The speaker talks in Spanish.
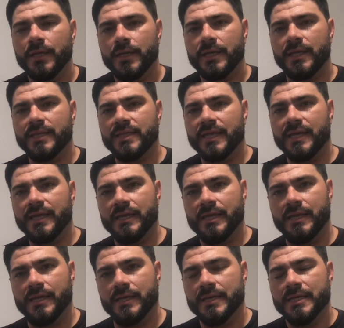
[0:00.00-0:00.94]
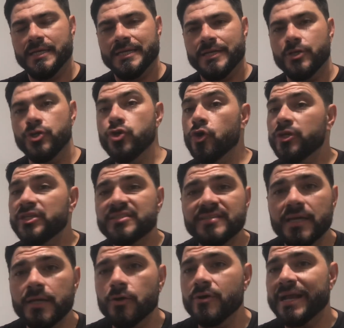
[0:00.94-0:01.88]
este, no
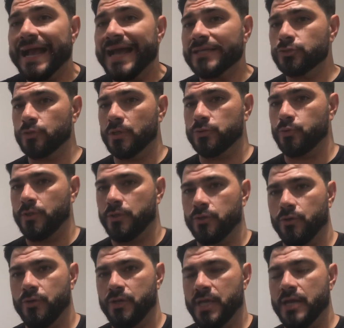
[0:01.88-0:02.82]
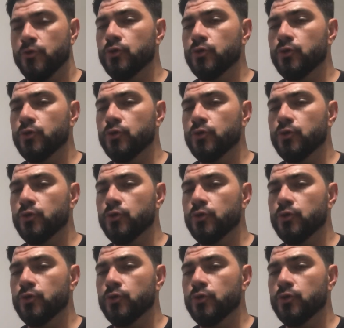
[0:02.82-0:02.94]
hicieron caso a su historia,